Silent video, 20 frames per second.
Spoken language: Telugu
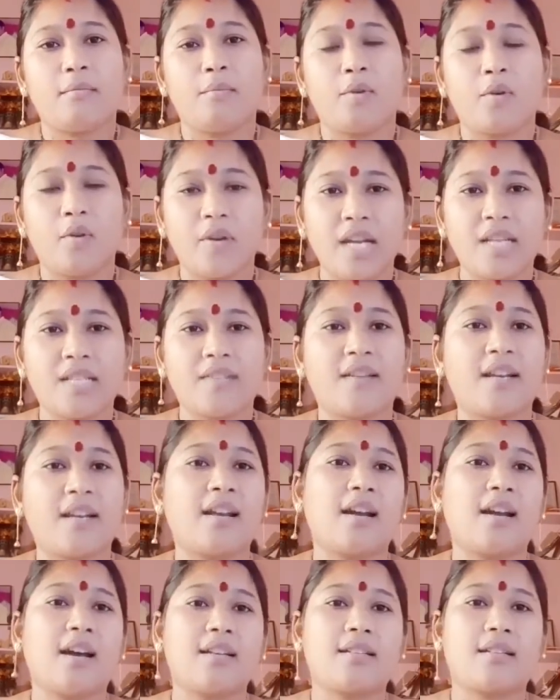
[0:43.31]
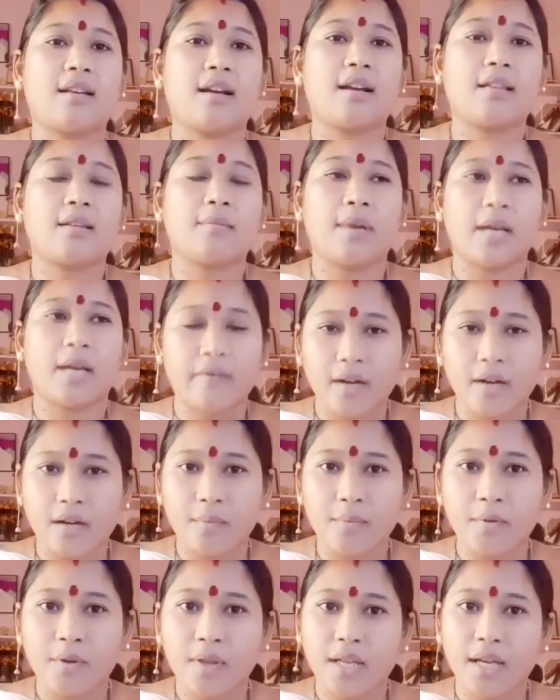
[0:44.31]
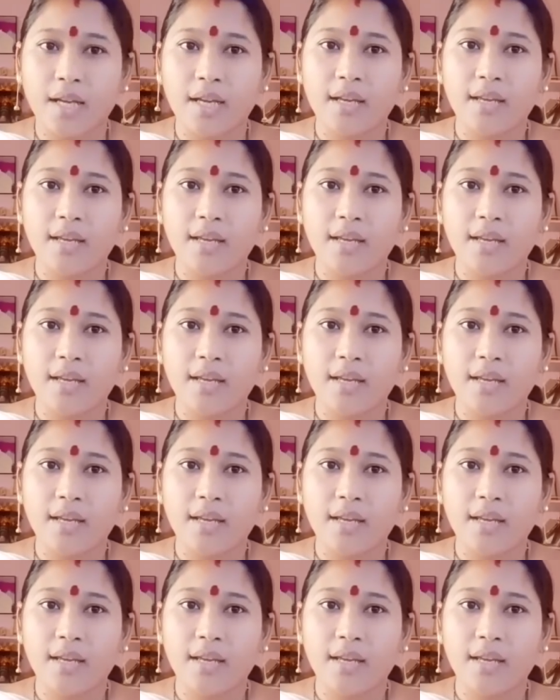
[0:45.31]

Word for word: భువనేశ్వరి గారి సంఘటన మరవక ముందే